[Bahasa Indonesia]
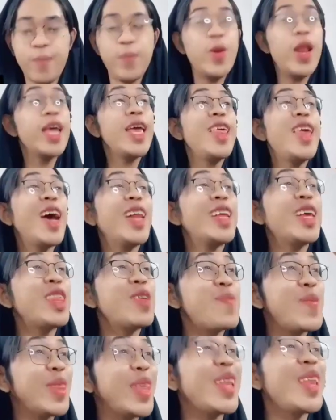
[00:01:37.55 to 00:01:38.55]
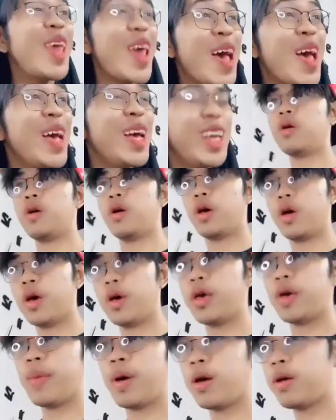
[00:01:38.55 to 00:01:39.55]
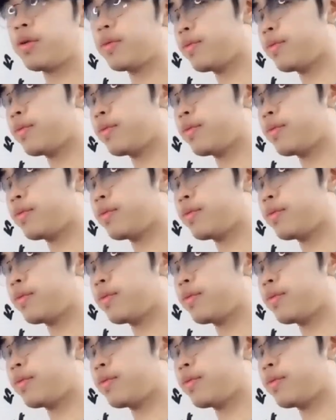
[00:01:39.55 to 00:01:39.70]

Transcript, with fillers: Pulangnya jangan kecepatan ya. Iya, Mah.